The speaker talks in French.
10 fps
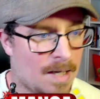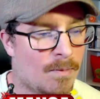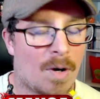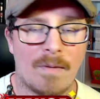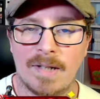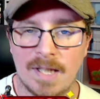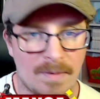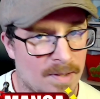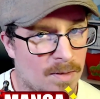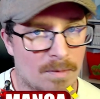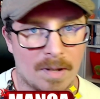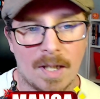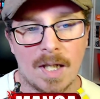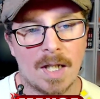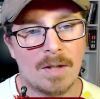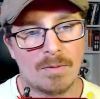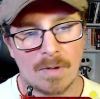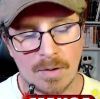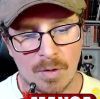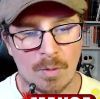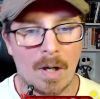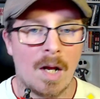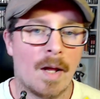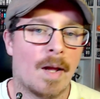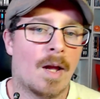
de l'avant avec des figurines ou quoi que ce soit